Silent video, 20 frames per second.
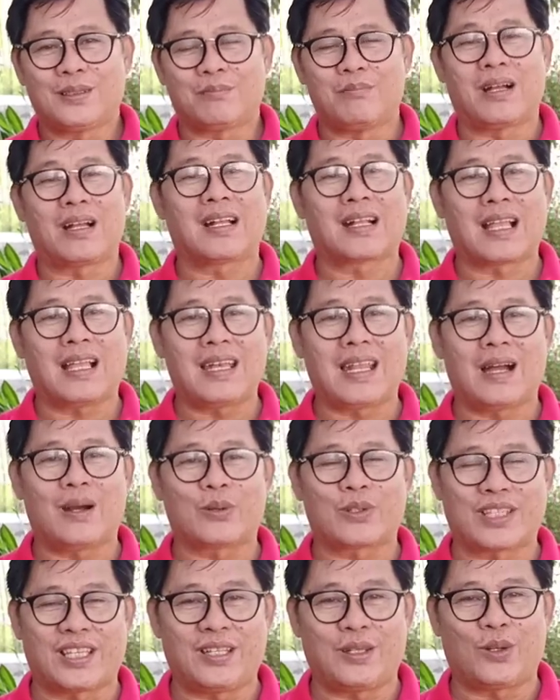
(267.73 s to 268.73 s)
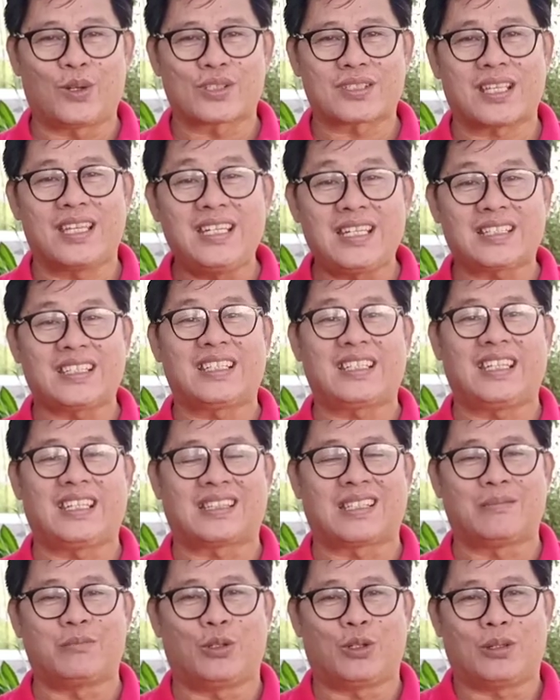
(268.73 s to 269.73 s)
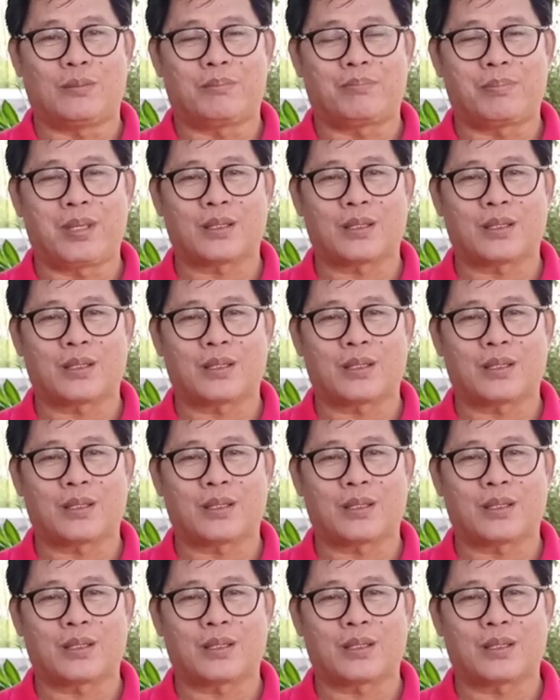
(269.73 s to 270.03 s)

mga galaw, kilos, ay nakikita mo.